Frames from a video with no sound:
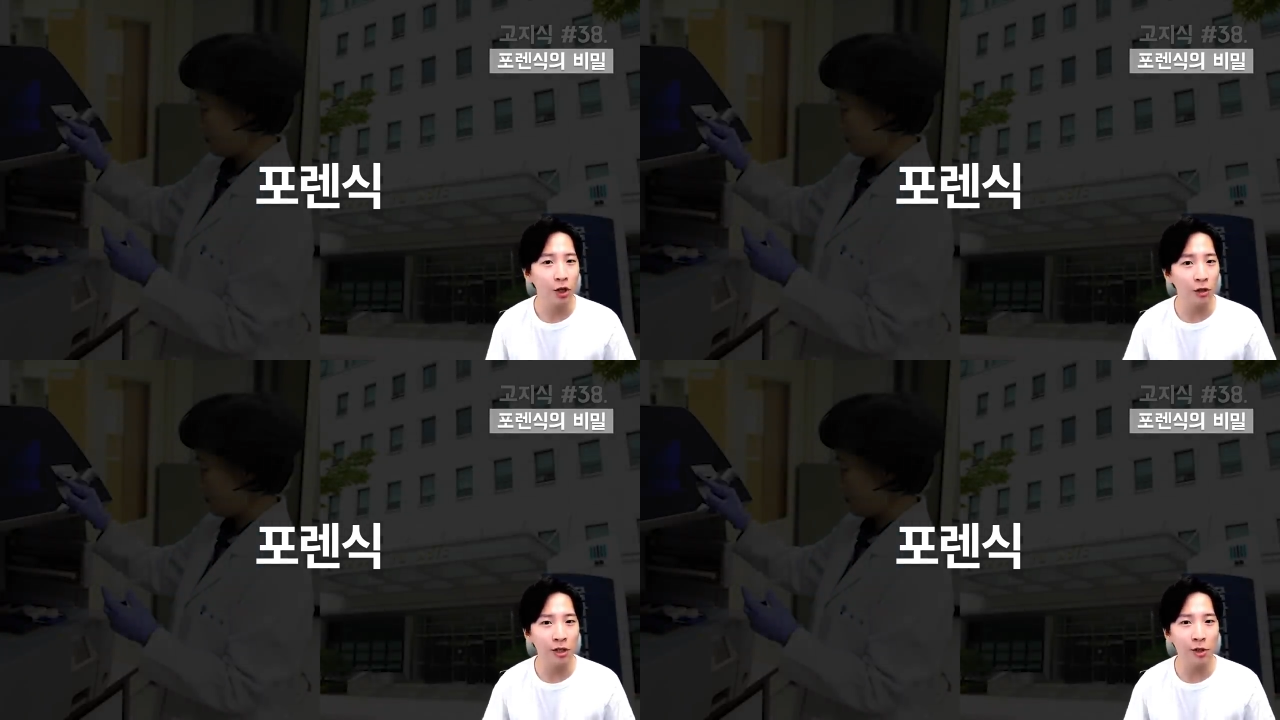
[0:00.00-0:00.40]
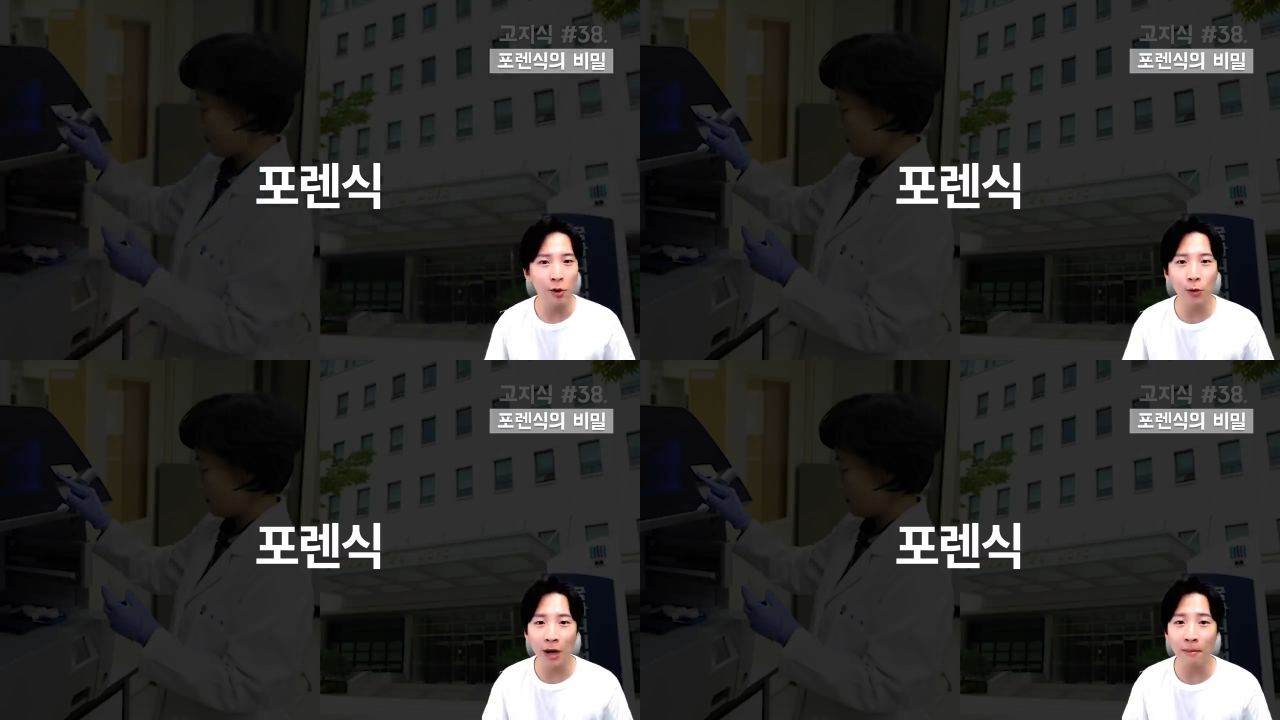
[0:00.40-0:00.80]

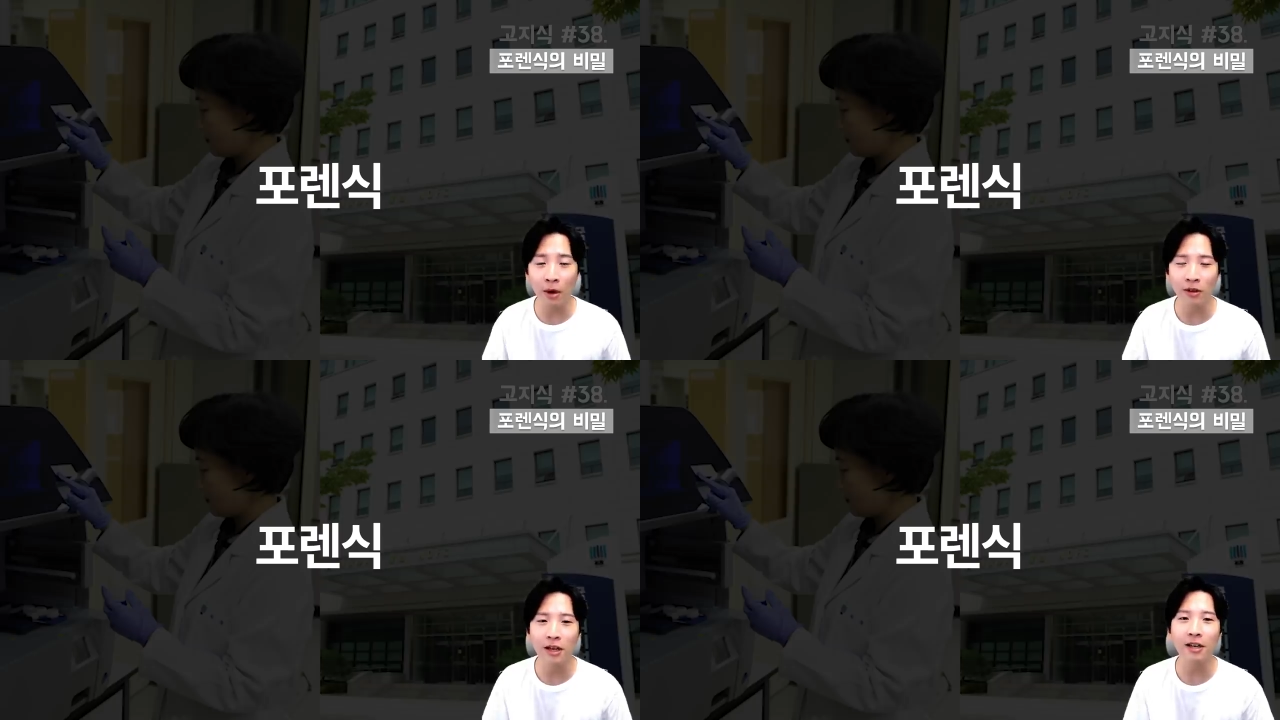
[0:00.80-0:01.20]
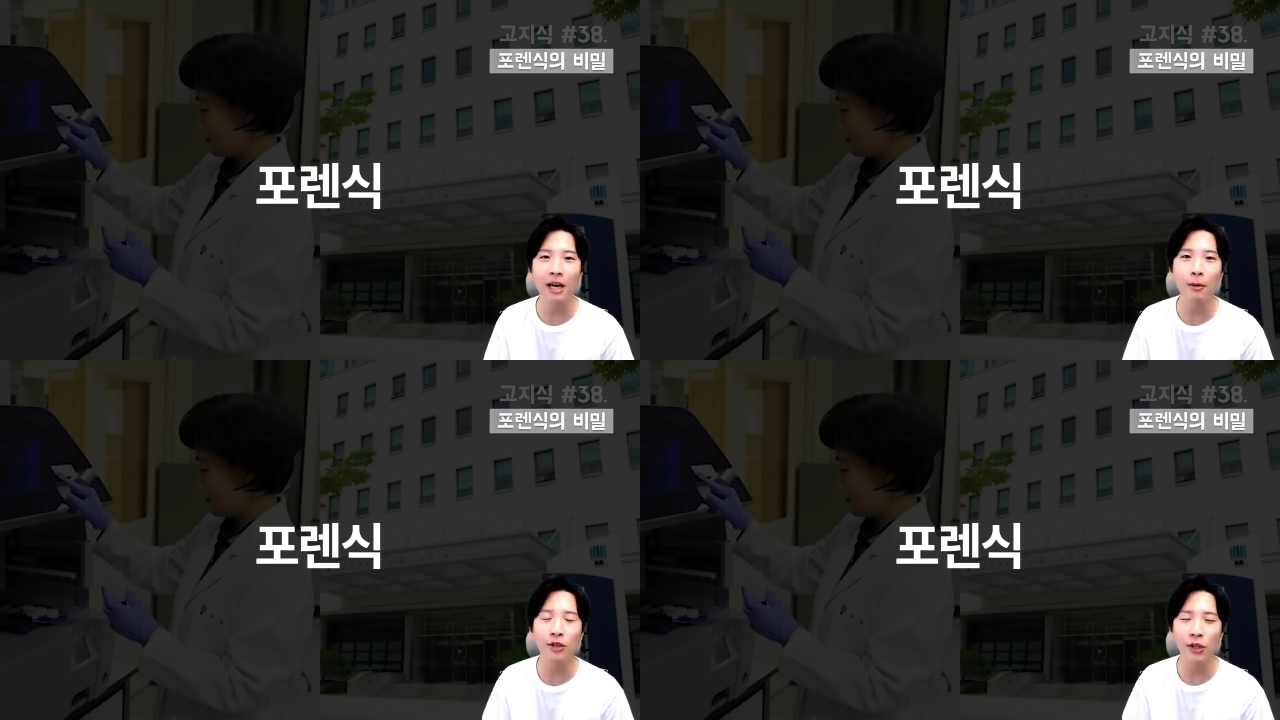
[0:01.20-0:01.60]
전체적으로 한번
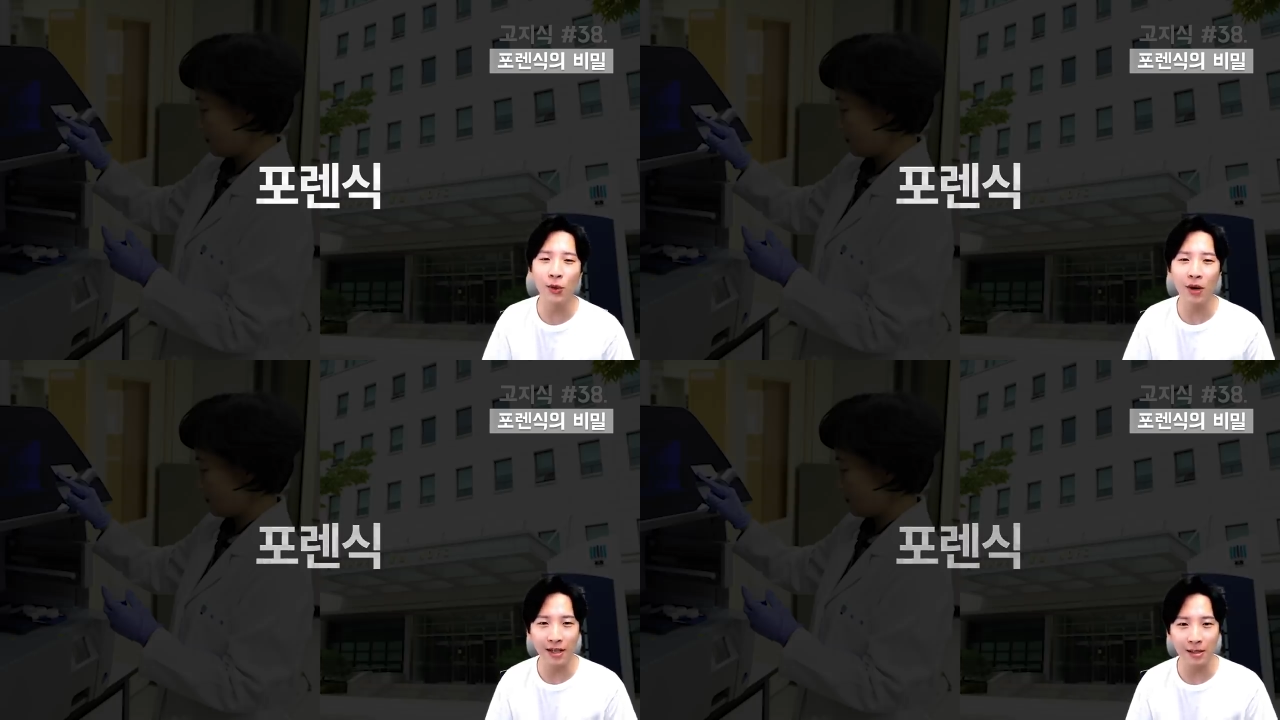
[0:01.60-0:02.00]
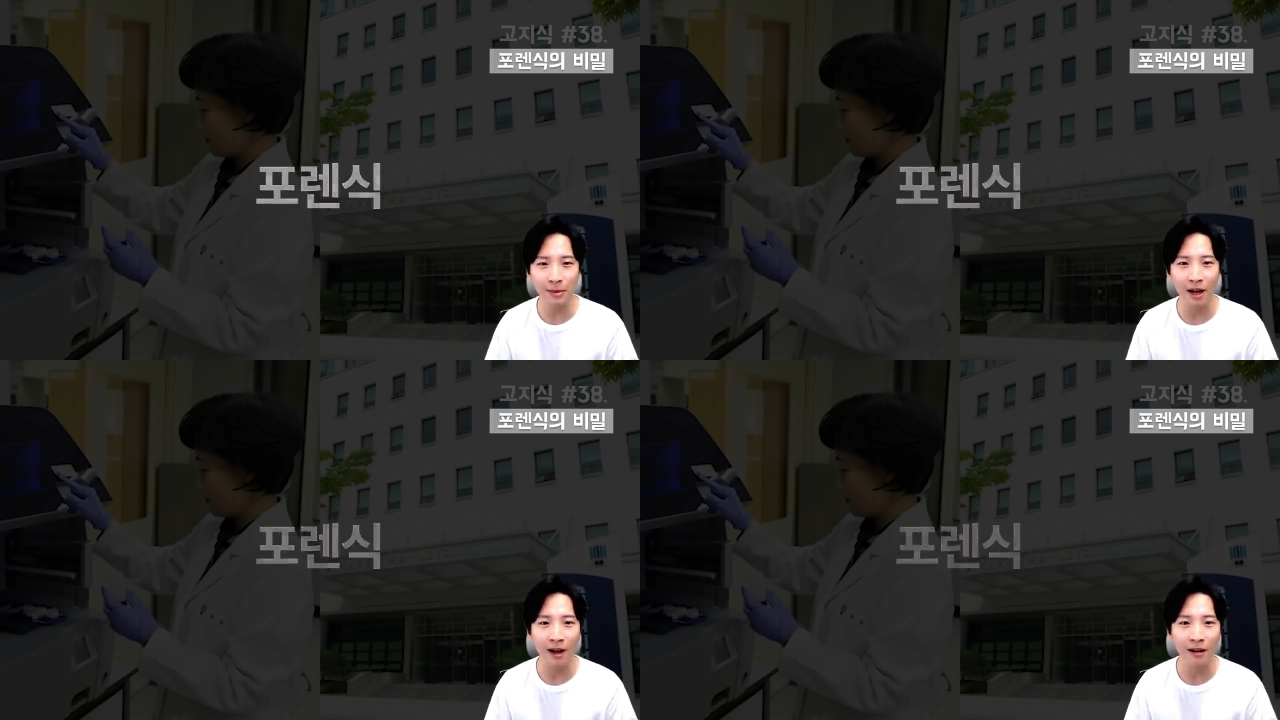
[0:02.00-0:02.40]
얘기해볼 수 있도록
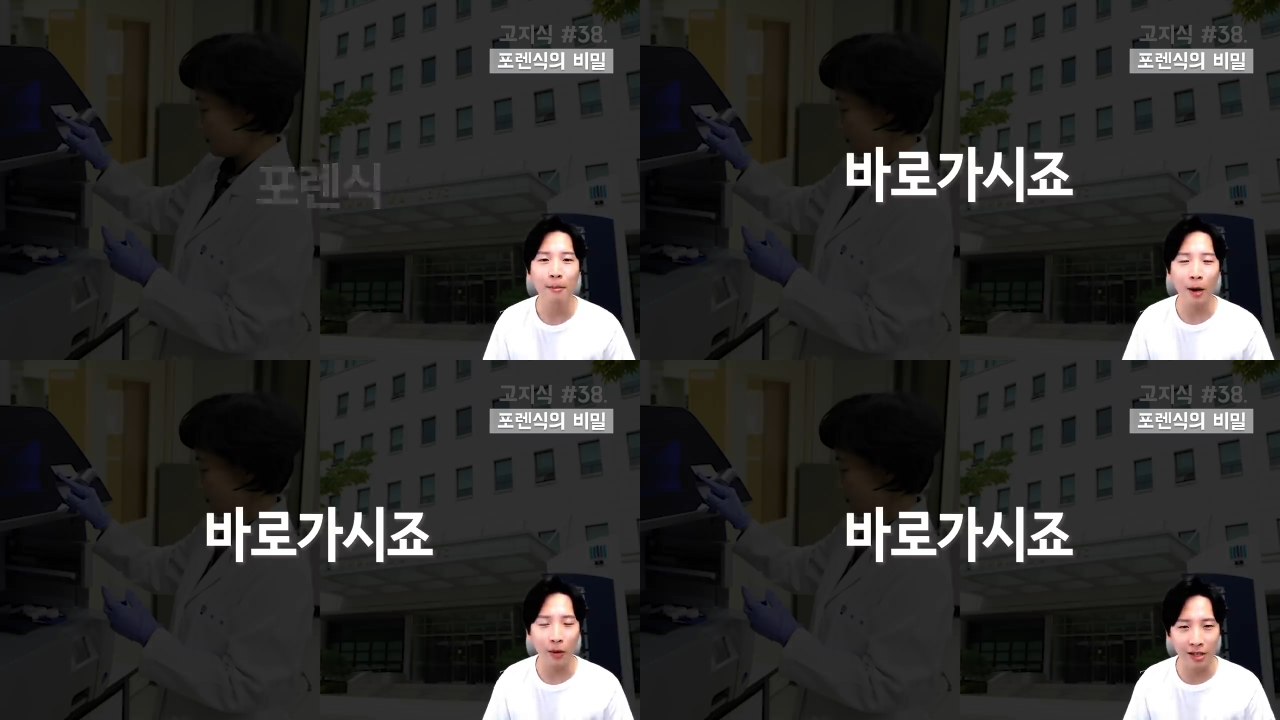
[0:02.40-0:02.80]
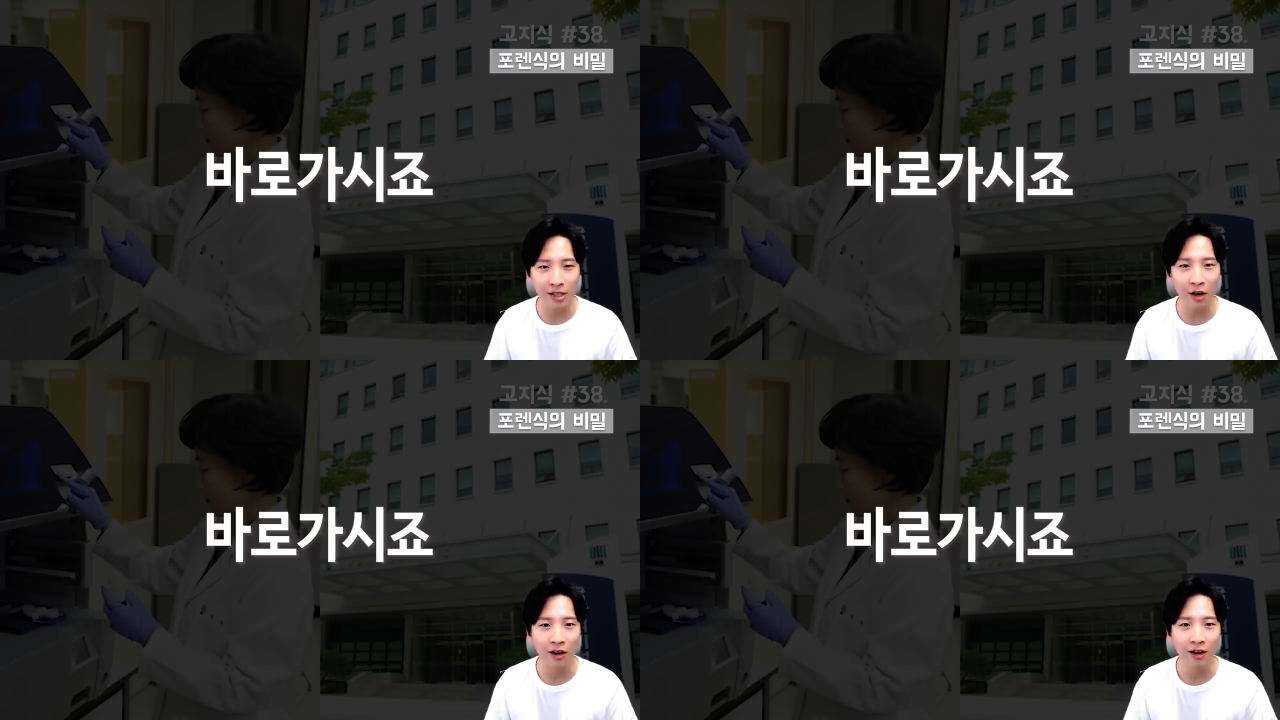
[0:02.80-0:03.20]
하겠습니다. 바로
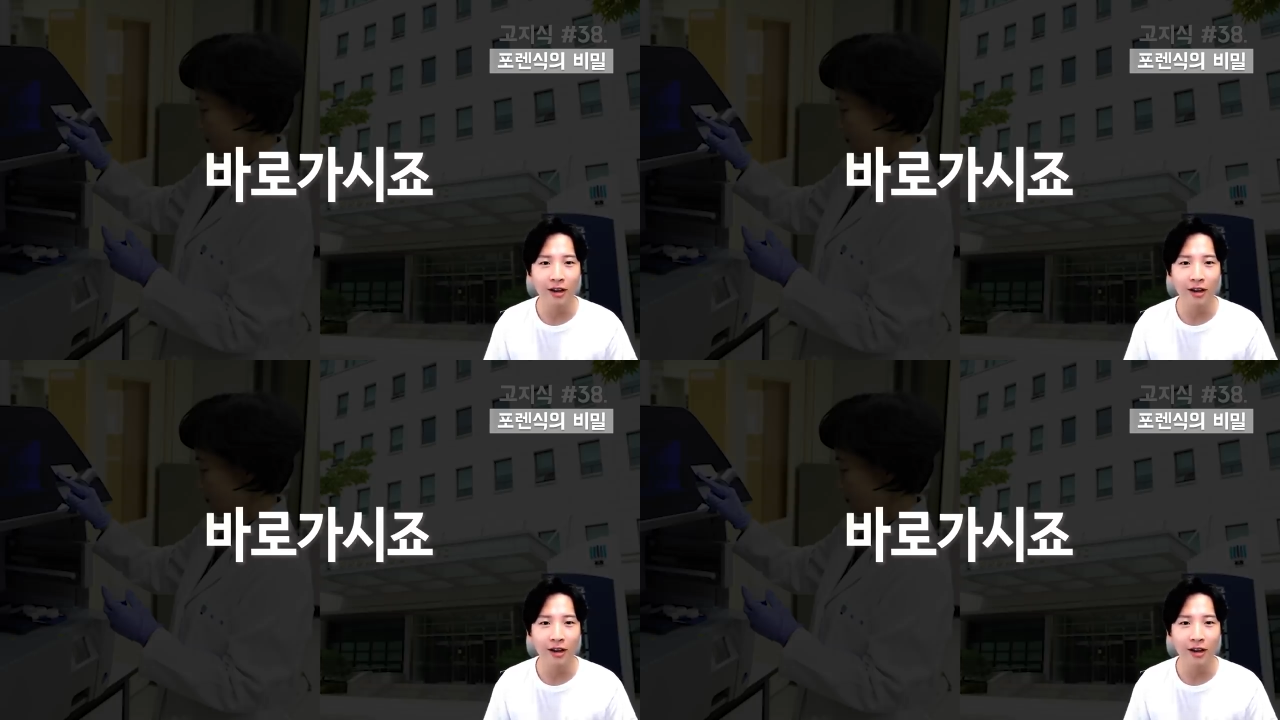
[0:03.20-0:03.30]
가시죠.